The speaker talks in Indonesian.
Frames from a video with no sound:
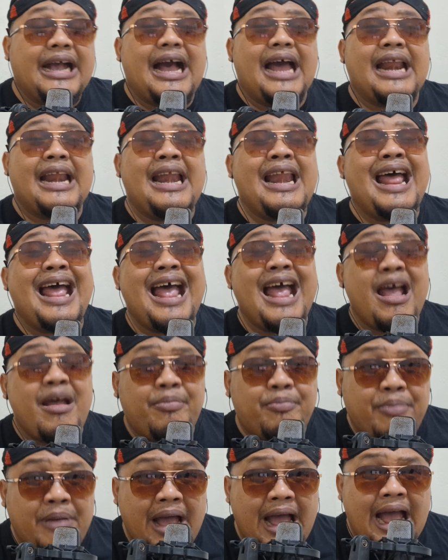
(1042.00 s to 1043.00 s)

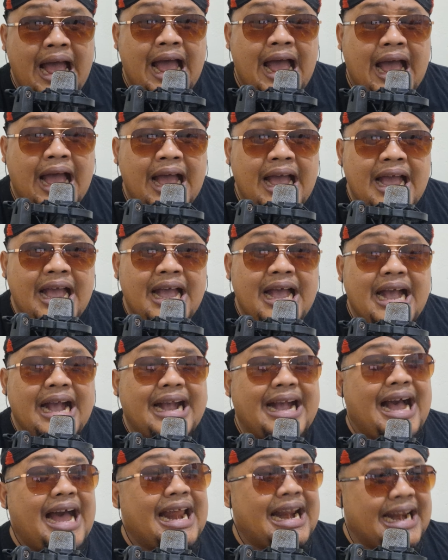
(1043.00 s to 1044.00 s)
Karena apa?
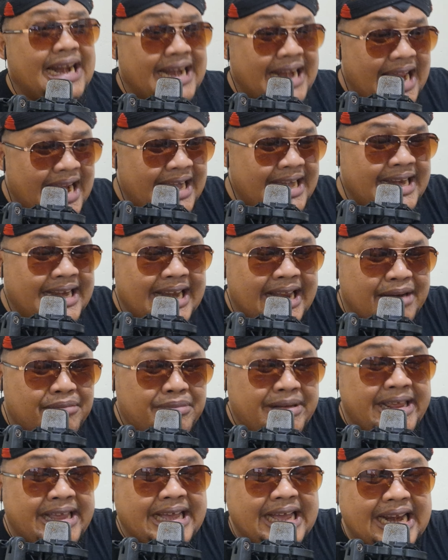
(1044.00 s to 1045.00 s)
Karena di
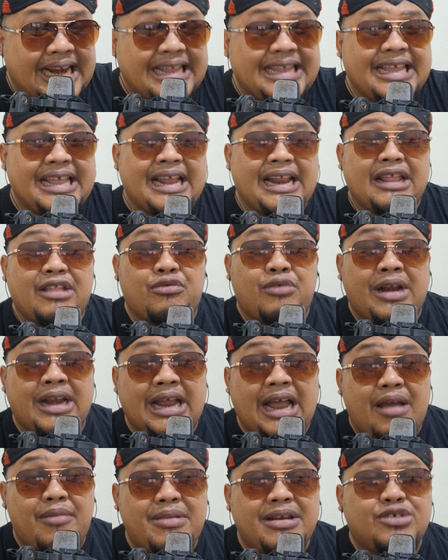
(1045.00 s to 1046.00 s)
dalam lingkarannya Ridwan
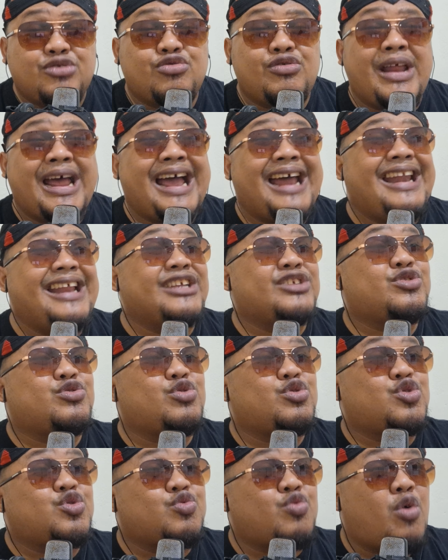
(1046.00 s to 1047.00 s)
Kamil sudah ada
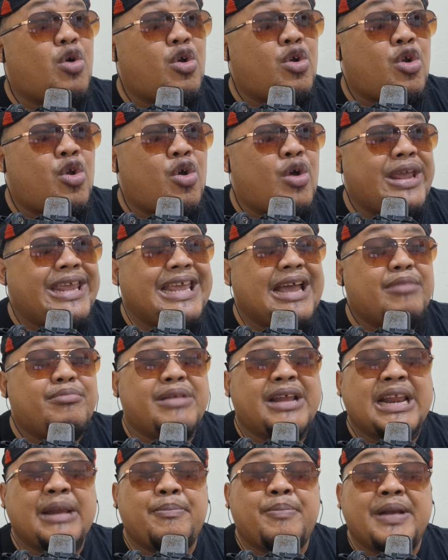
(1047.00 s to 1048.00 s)
Suswono yang
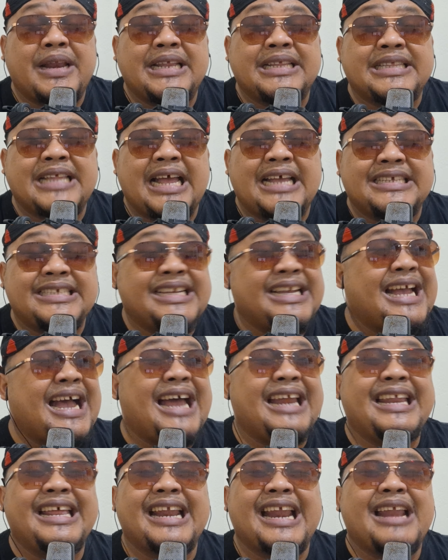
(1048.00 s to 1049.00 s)
merepresentasi
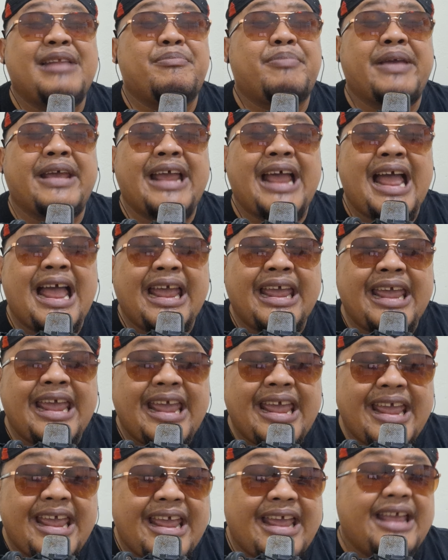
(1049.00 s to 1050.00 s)
kehadiran
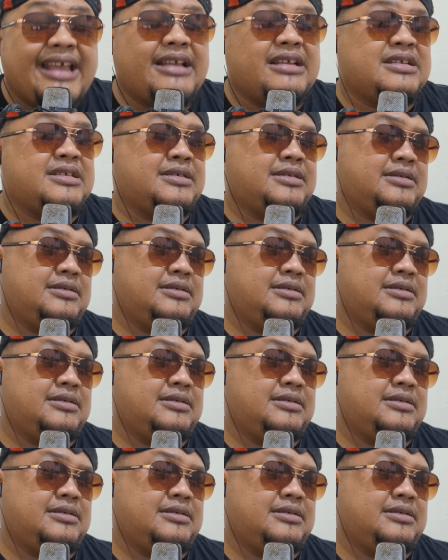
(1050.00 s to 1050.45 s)
PKS.